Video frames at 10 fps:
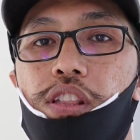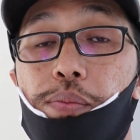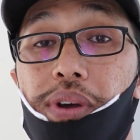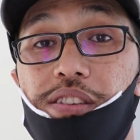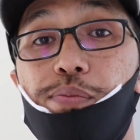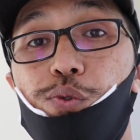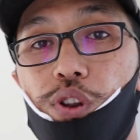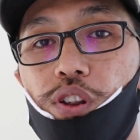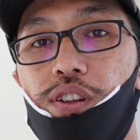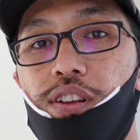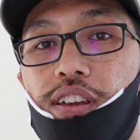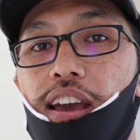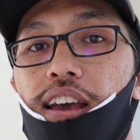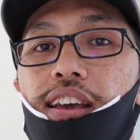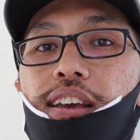tempat jemur. Ya,
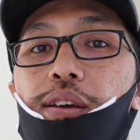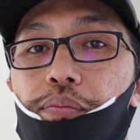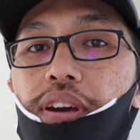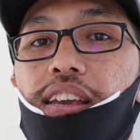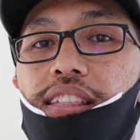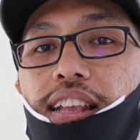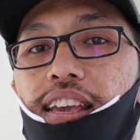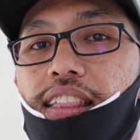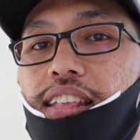mari kita lihat